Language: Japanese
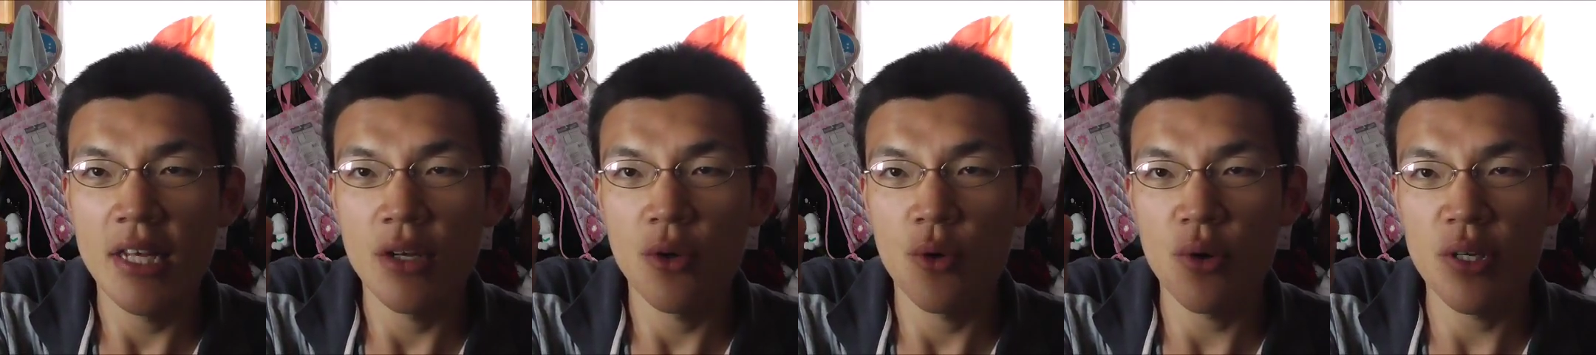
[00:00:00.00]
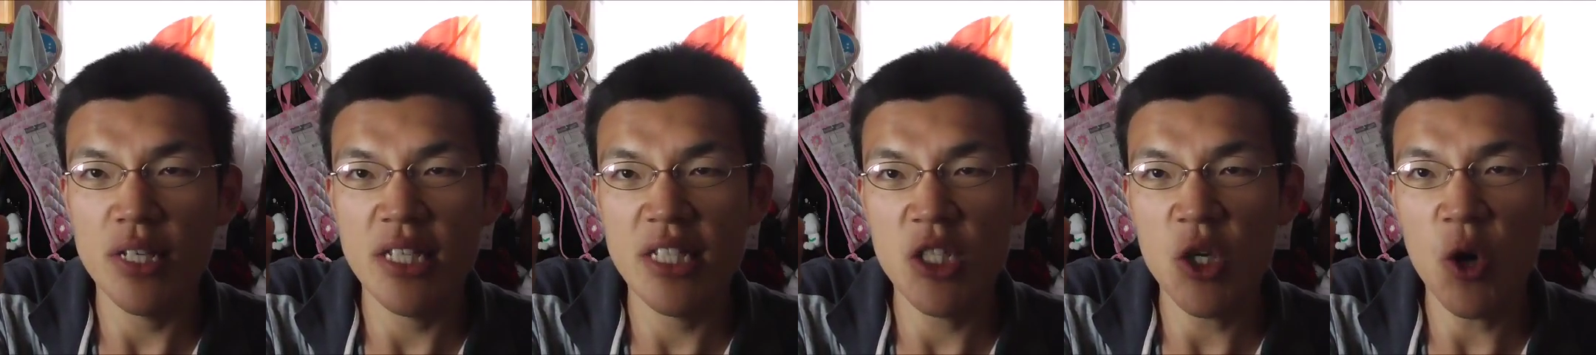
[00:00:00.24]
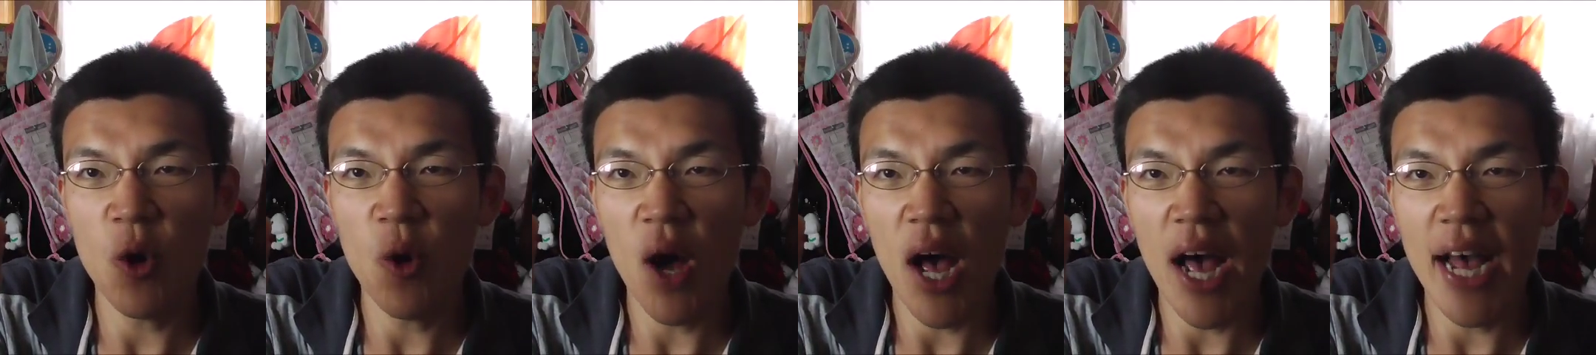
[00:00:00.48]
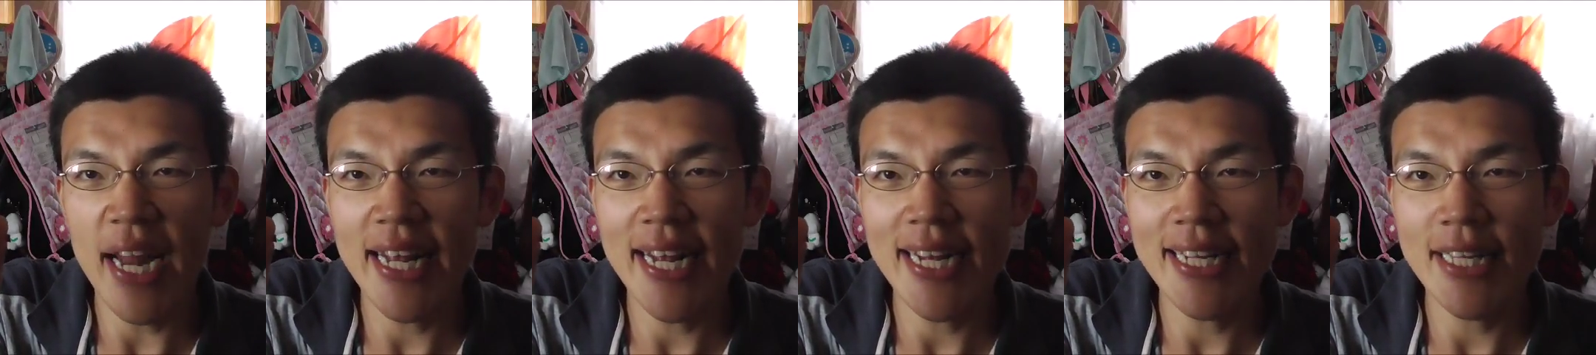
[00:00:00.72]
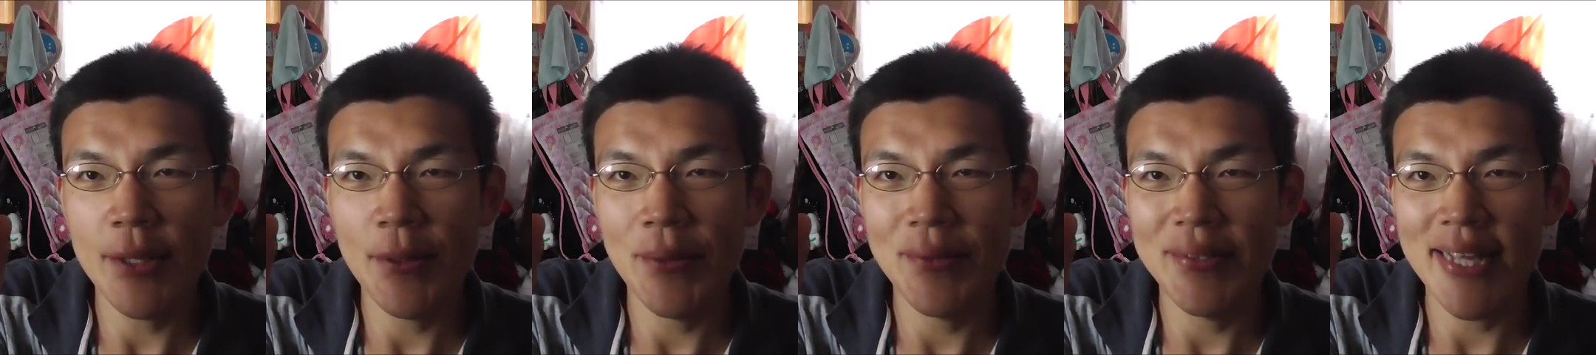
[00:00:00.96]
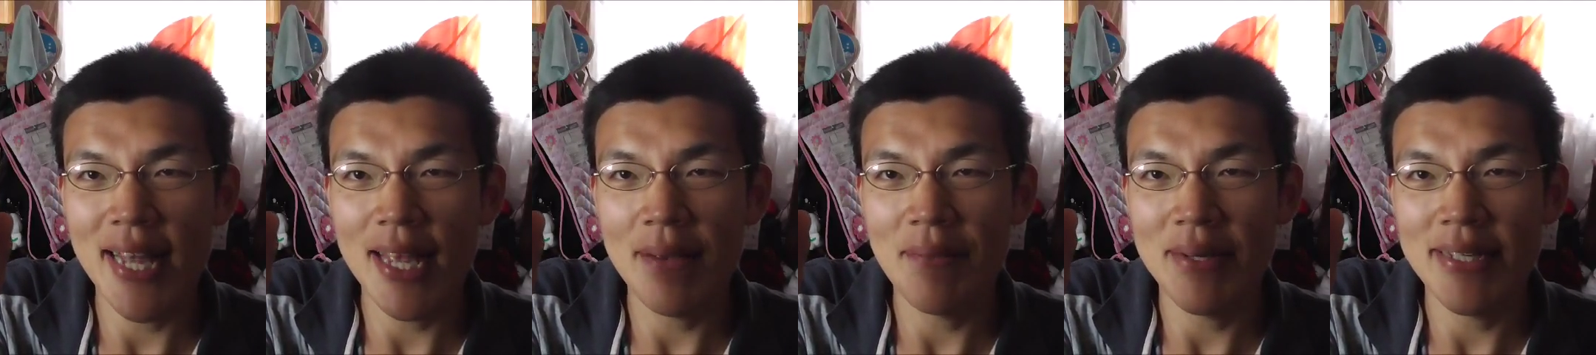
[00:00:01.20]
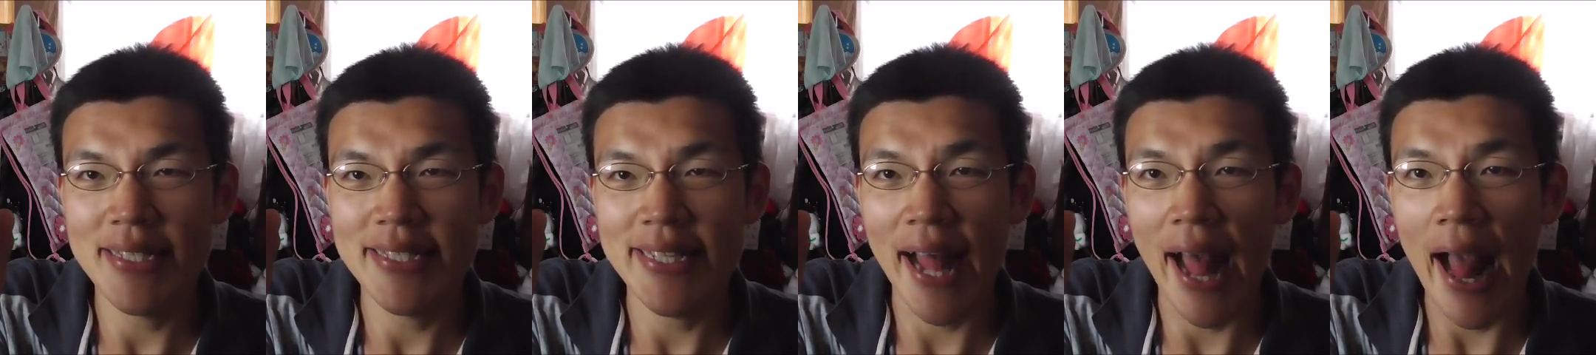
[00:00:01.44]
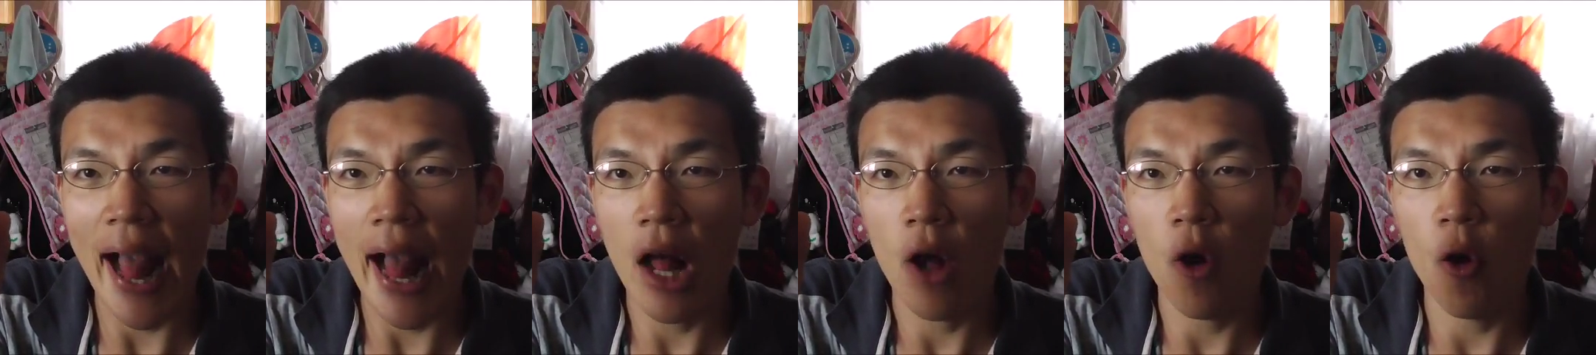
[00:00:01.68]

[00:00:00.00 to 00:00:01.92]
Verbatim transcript: ご視聴ありがとうございました